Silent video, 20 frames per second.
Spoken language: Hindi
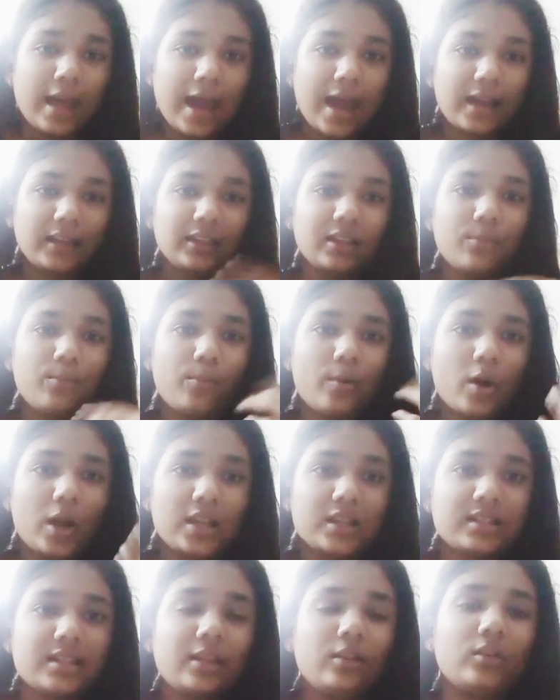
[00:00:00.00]
एंड द
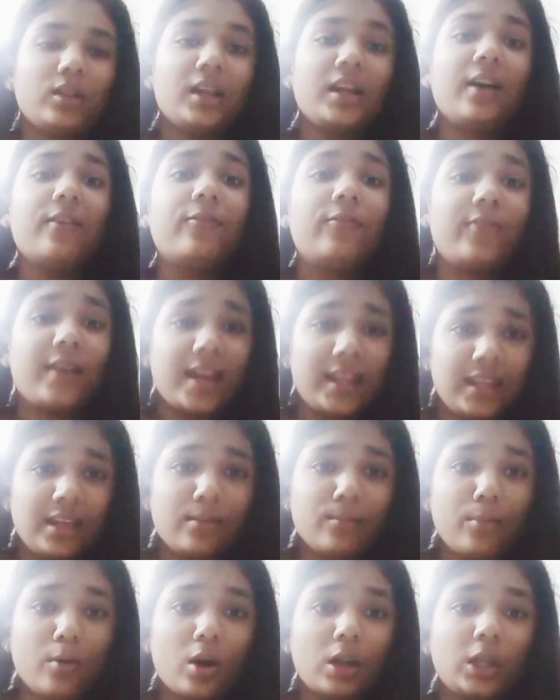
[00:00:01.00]
पॉइंट्स दैट यू थिंक आर वेरी
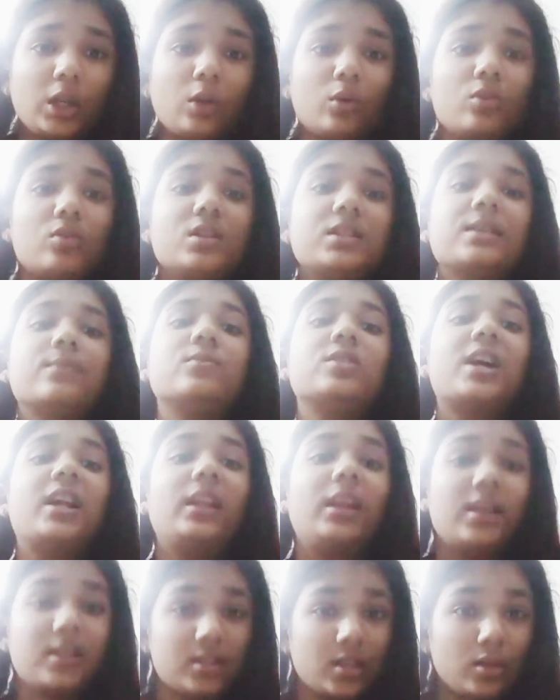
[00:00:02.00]
इंपॉर्टेंट उनको
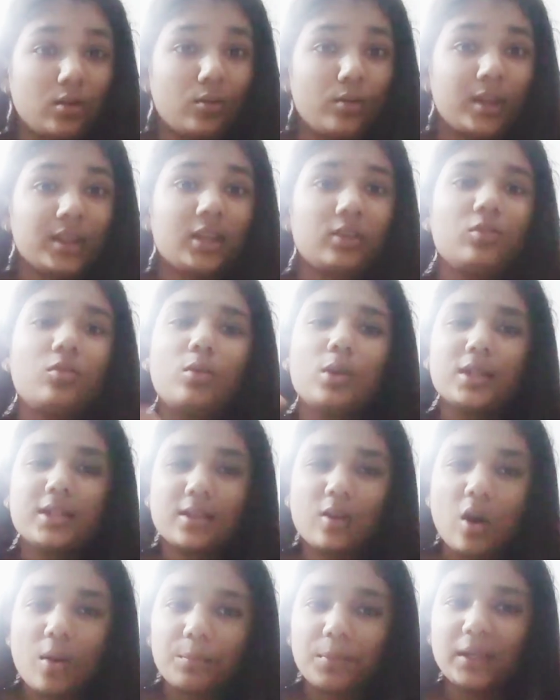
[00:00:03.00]
समझाने की ज़रूरत है थोड़ी
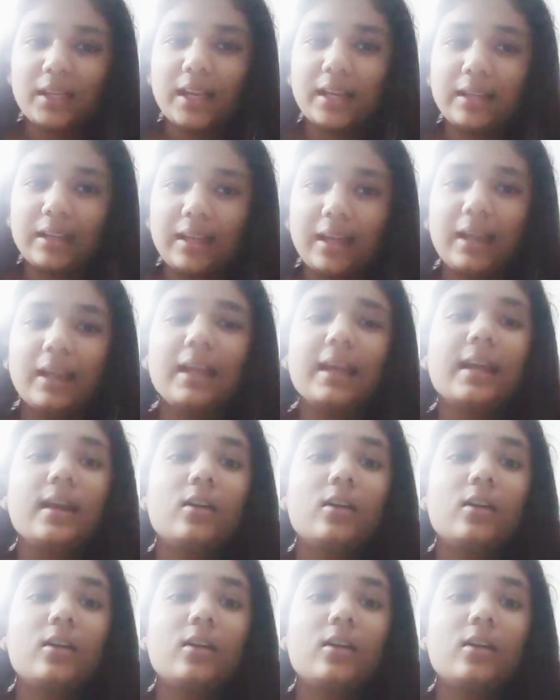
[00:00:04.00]
सी कॉम्प्लिकेटेड है